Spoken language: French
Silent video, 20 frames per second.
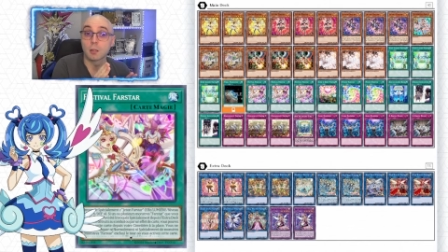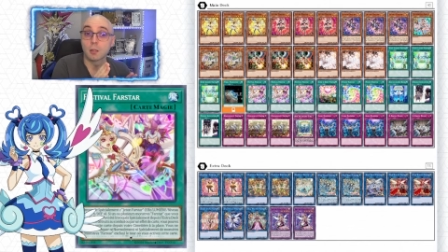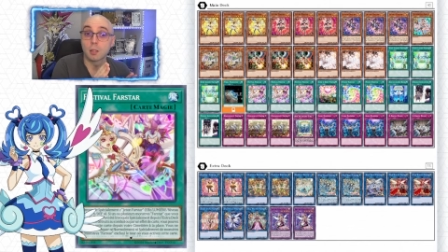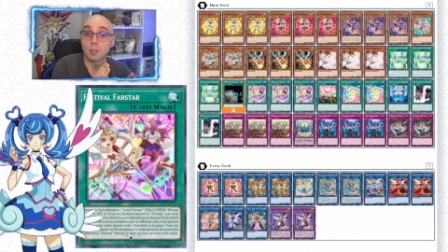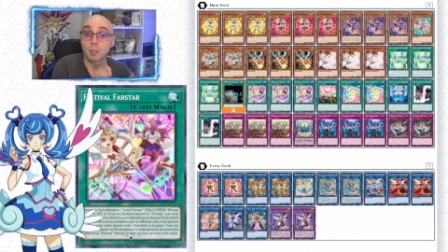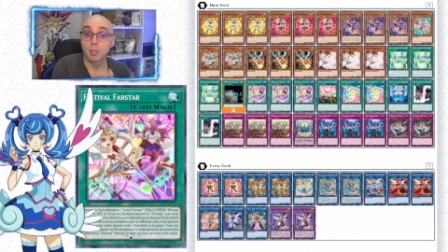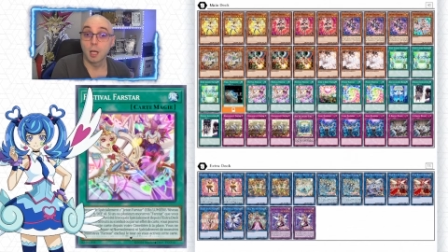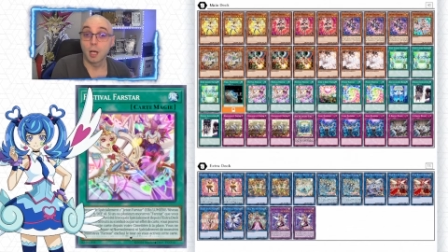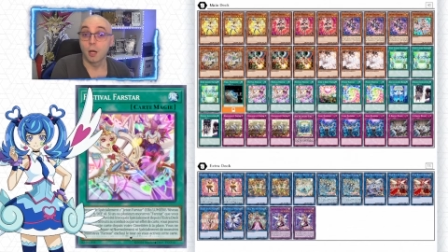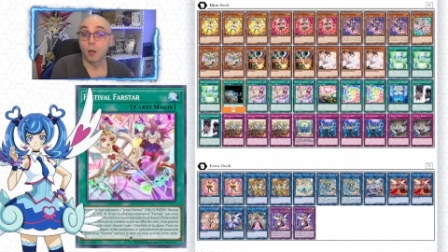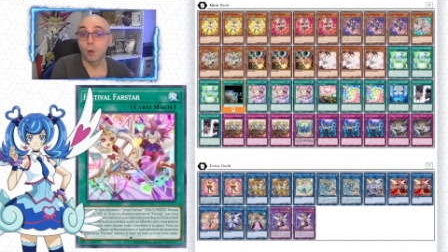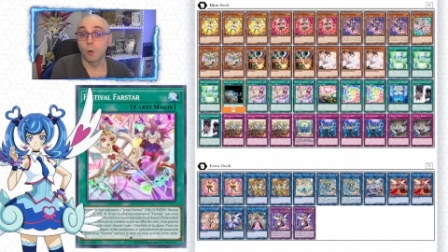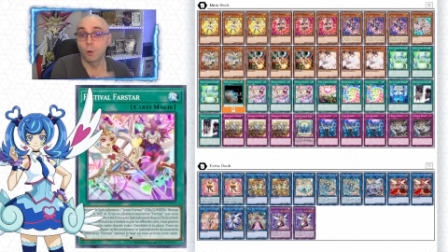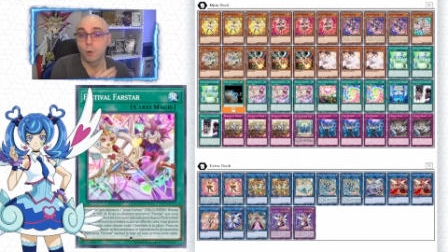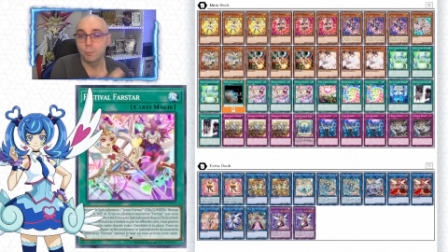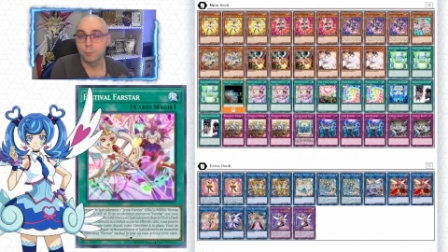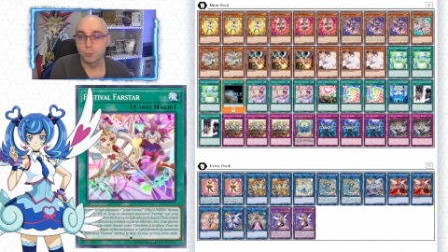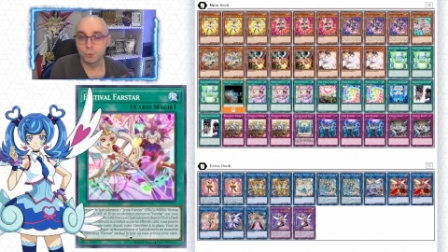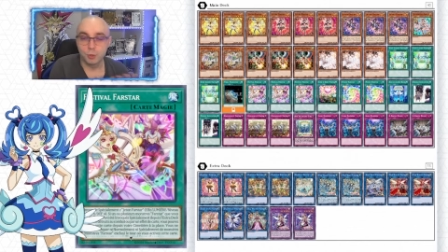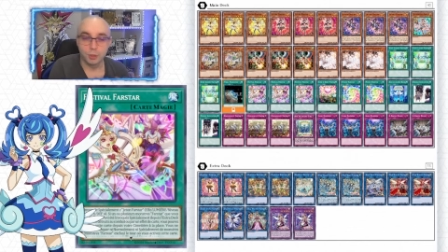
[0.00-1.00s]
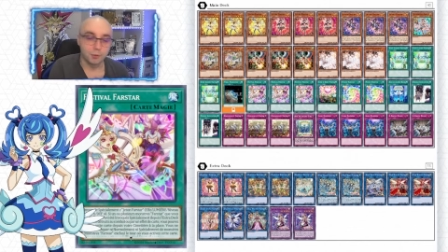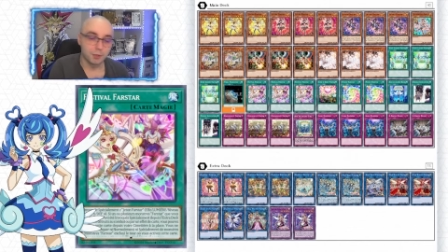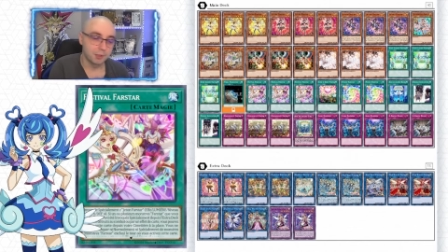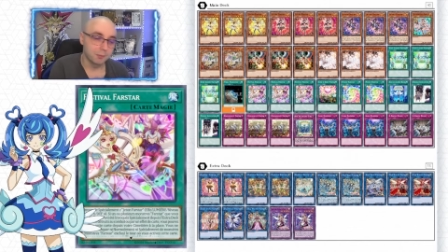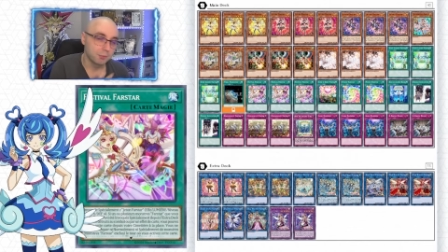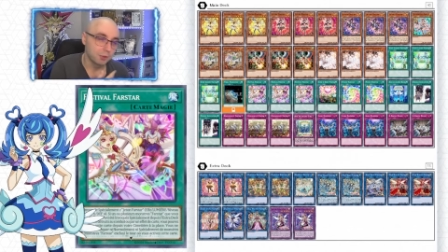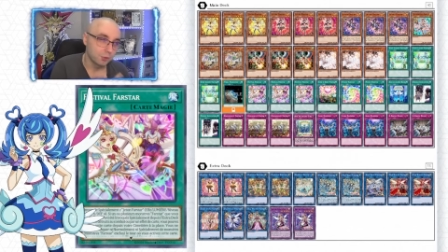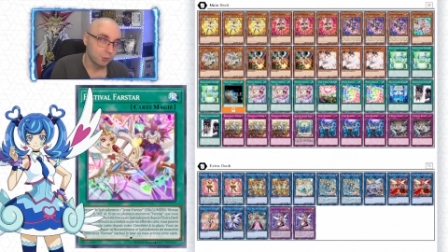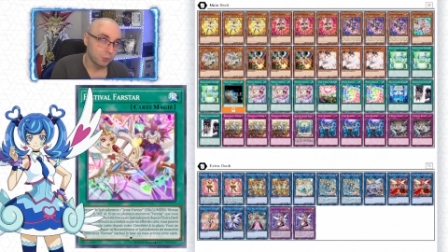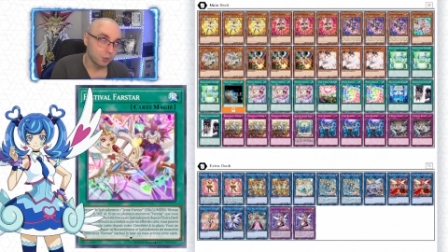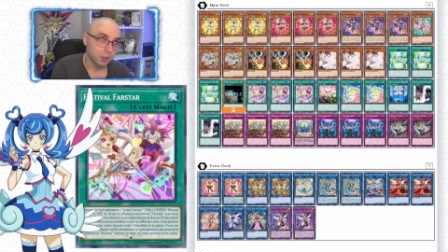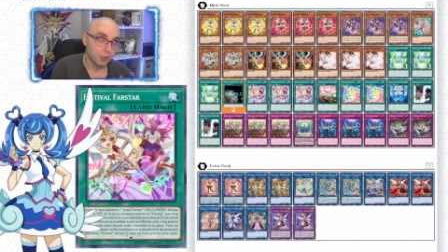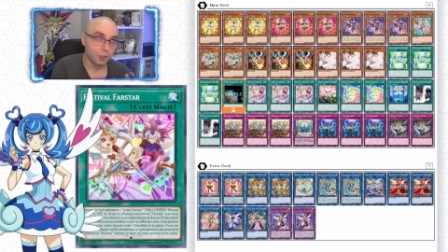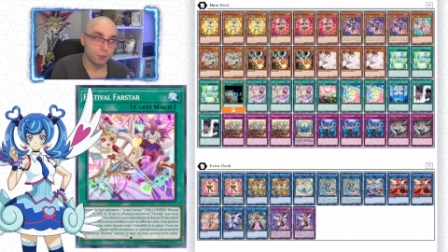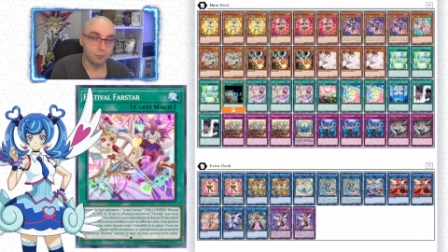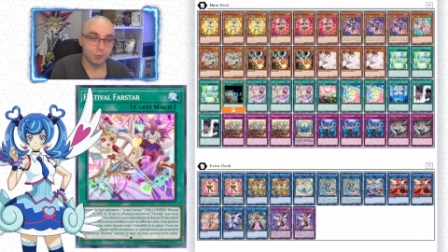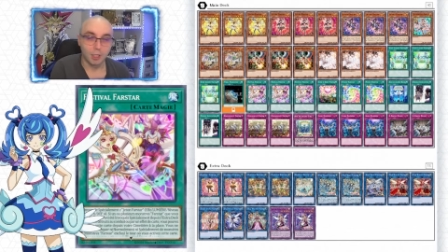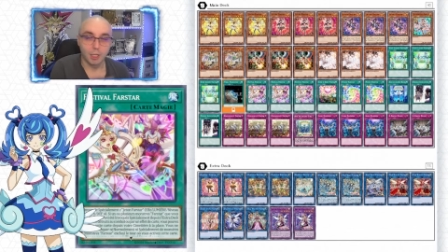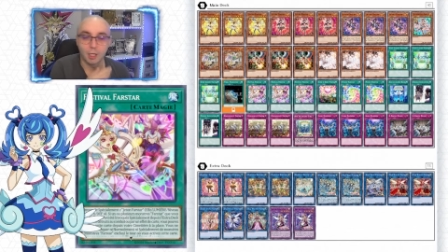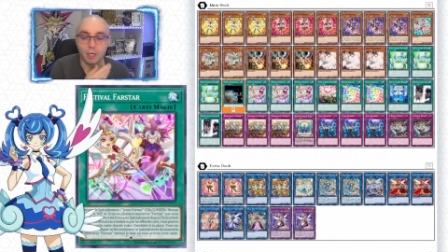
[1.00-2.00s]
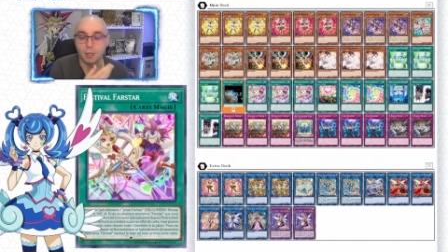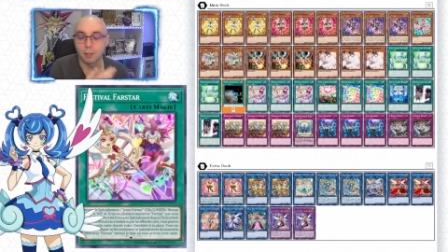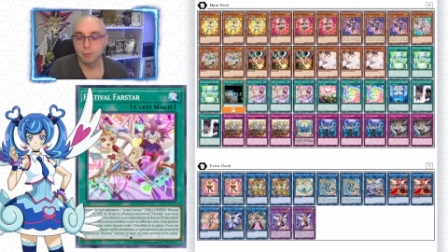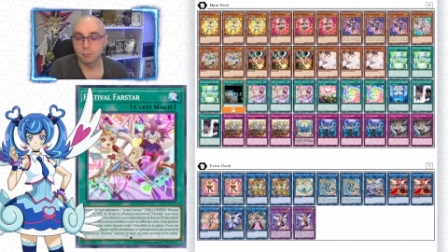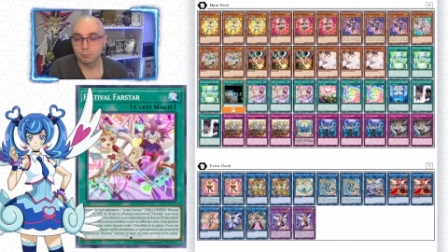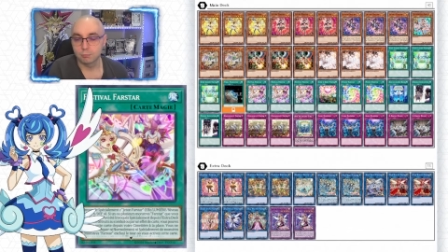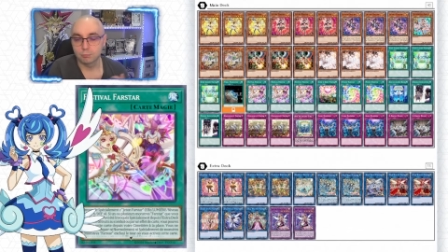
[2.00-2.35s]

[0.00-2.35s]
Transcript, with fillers: Alors, on peut ça, on des petits tokens, voilà,